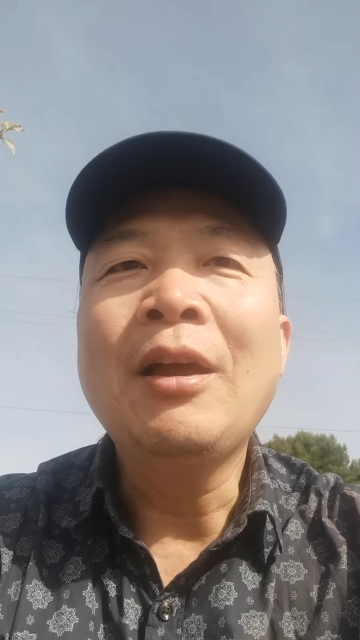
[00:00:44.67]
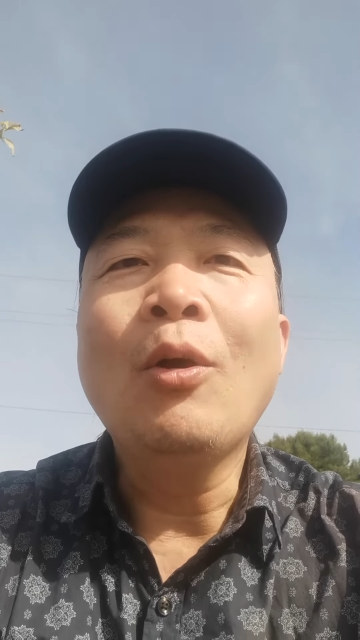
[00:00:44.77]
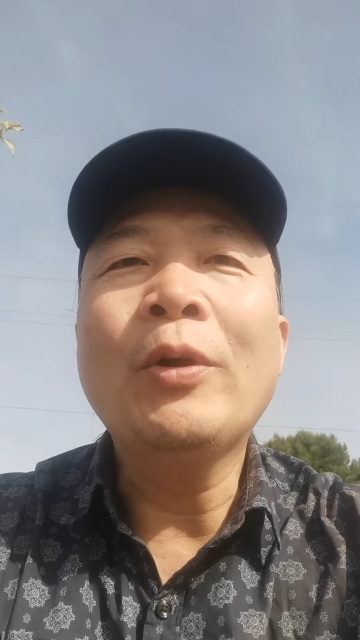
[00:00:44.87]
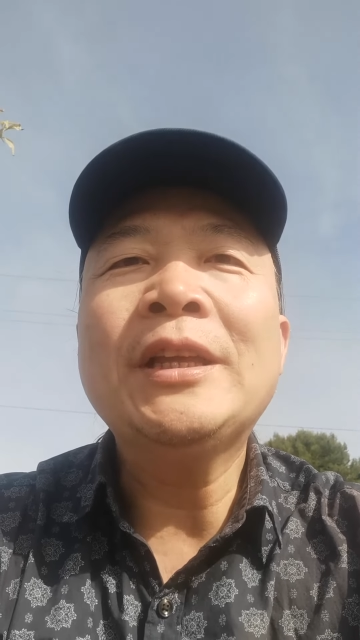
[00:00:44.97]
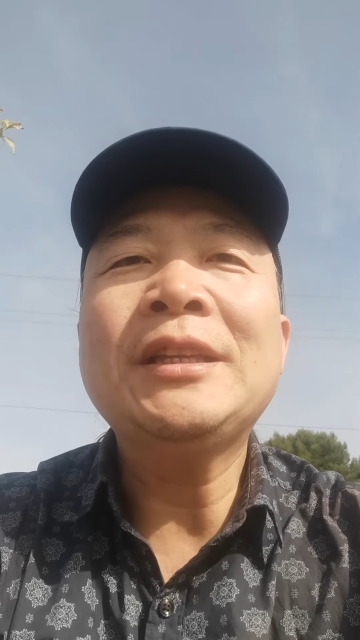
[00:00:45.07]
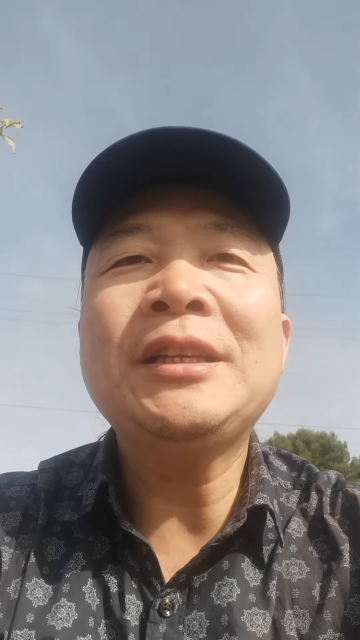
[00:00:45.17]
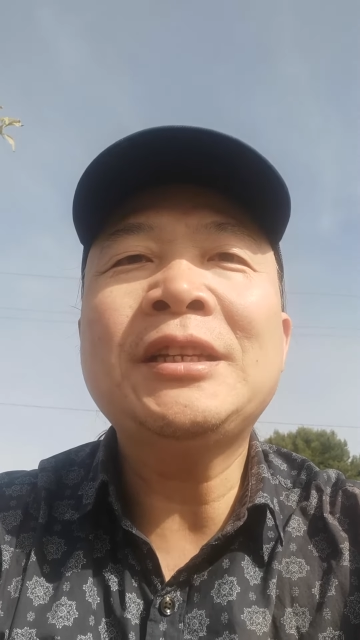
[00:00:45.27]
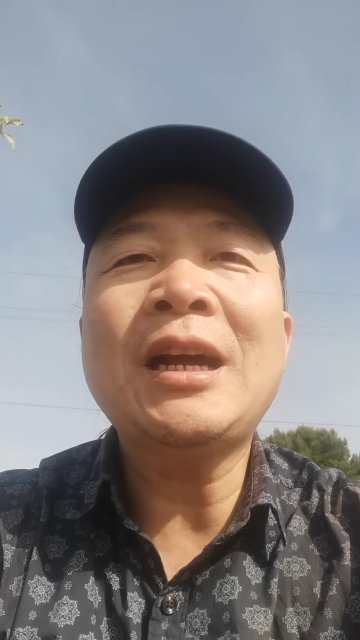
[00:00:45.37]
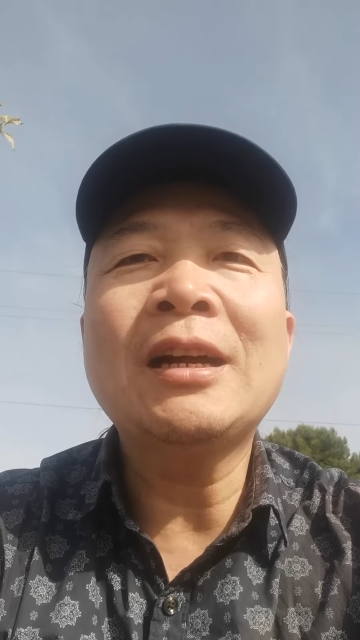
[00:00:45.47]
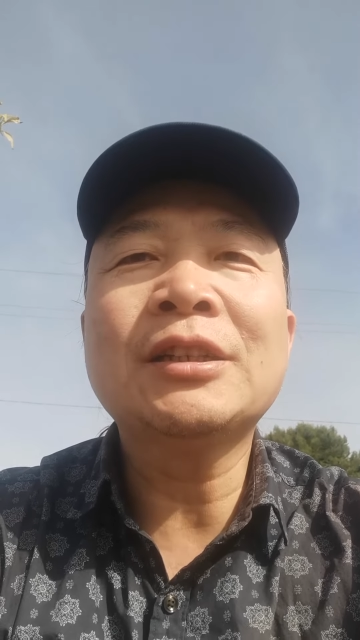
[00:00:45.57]
为你
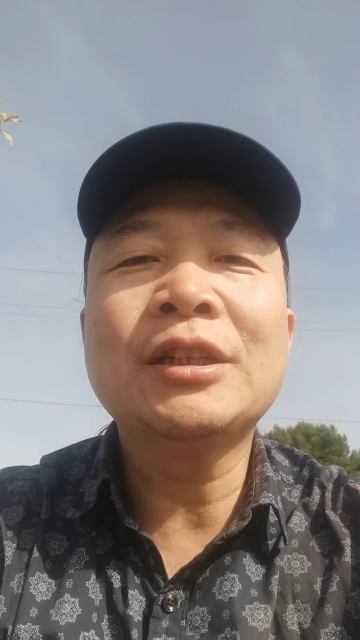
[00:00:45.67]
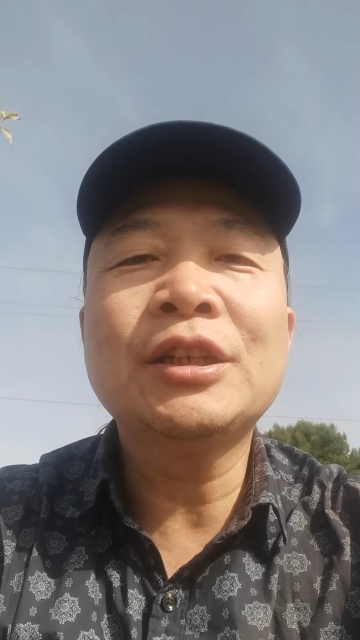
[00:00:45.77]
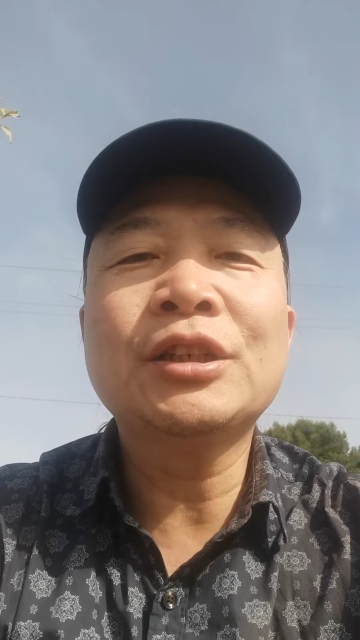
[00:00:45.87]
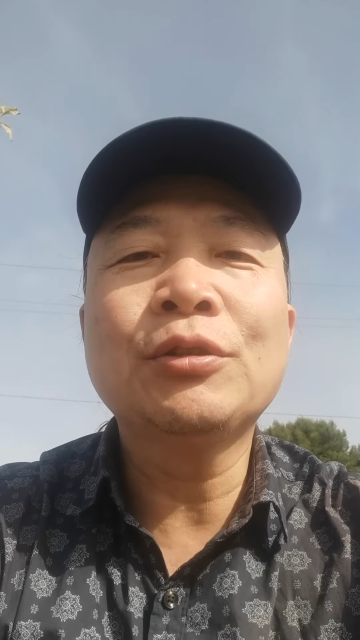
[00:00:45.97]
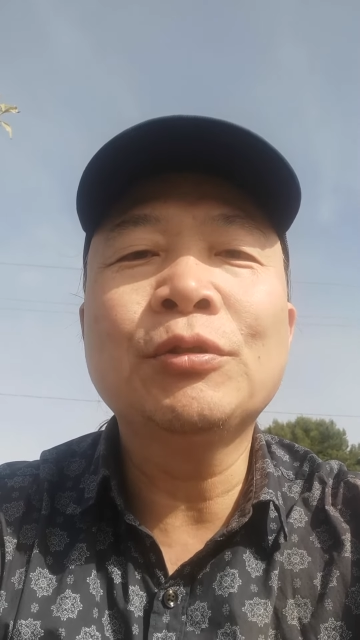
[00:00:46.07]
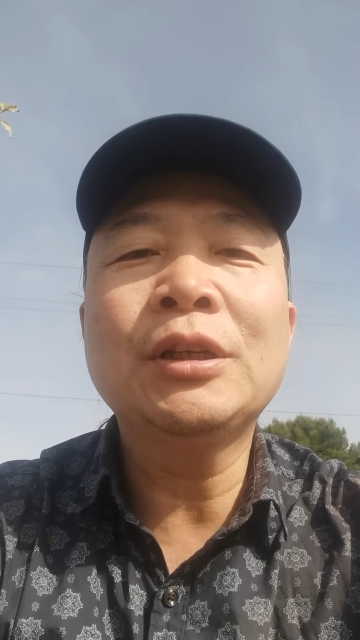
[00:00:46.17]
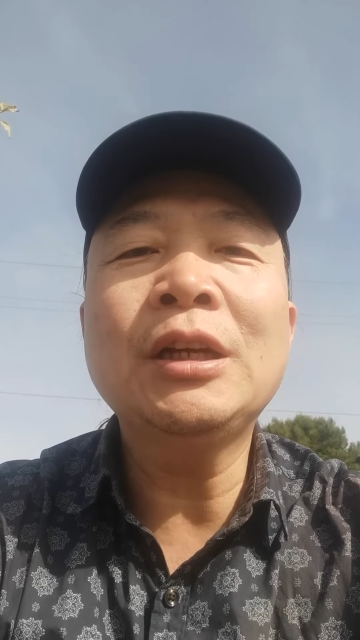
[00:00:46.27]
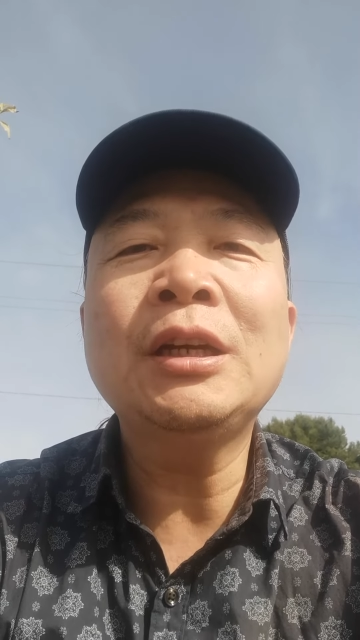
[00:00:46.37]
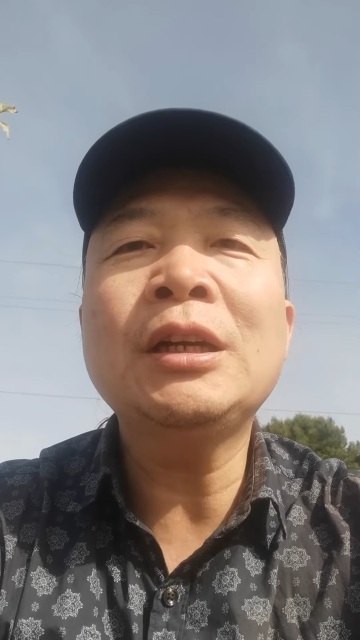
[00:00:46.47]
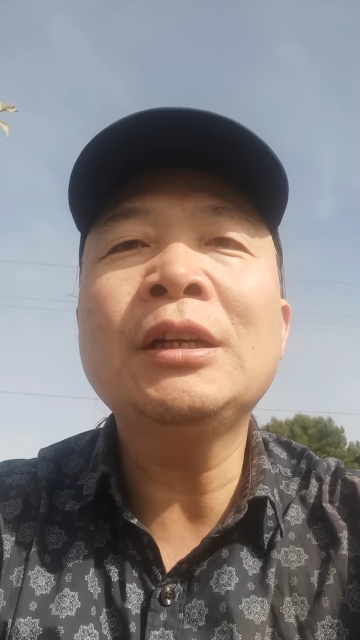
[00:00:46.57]
唱这首
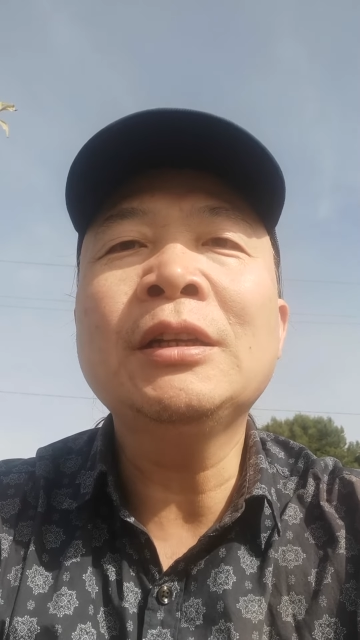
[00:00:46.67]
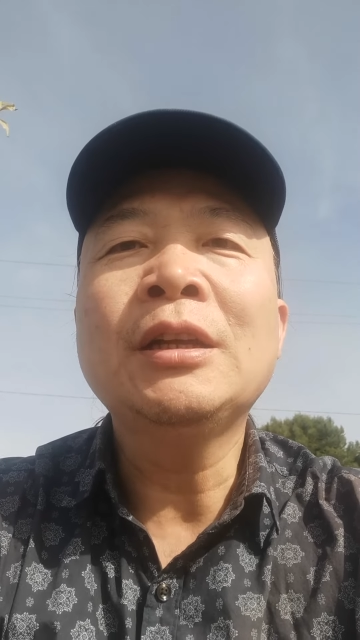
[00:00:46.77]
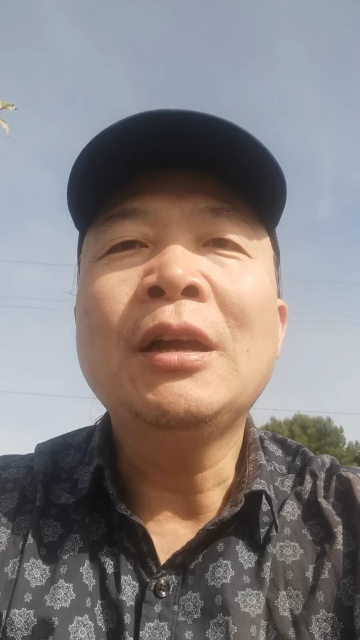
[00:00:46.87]
歌，